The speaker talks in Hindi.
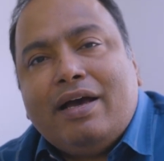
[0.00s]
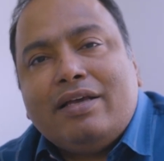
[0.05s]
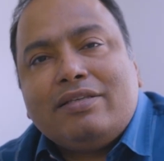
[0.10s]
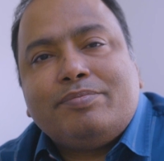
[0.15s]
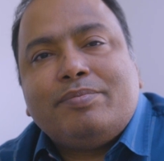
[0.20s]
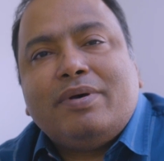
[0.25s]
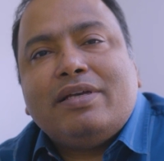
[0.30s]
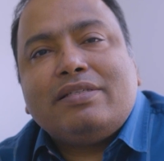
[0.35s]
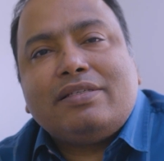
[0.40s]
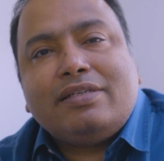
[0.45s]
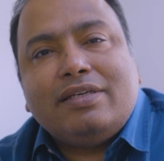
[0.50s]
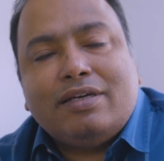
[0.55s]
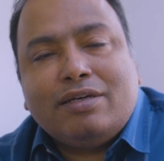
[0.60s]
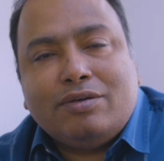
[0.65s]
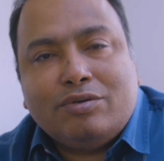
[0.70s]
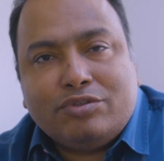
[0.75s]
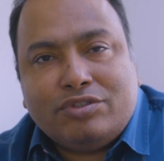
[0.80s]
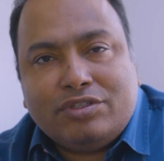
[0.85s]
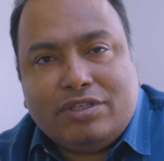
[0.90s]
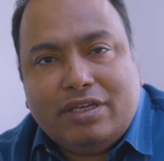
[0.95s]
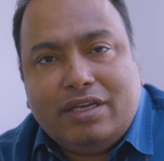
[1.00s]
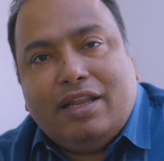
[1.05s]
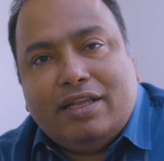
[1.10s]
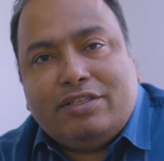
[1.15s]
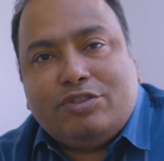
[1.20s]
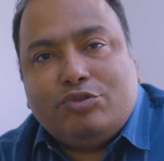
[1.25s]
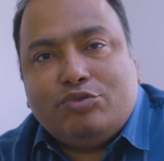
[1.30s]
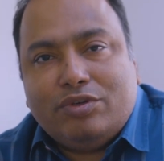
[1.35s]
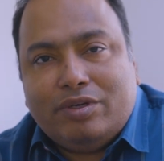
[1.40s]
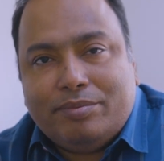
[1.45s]
आसपास के अंगों से
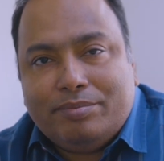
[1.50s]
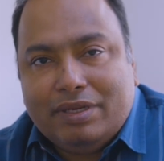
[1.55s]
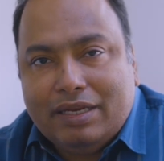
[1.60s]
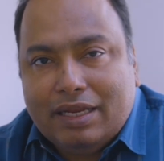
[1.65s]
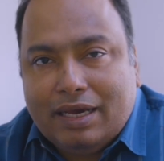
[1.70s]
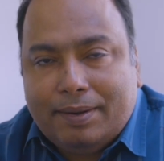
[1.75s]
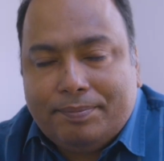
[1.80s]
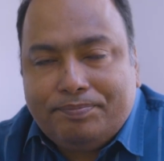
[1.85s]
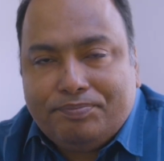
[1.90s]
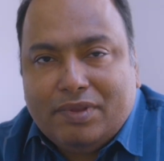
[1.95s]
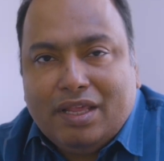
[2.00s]
टच हुए बिना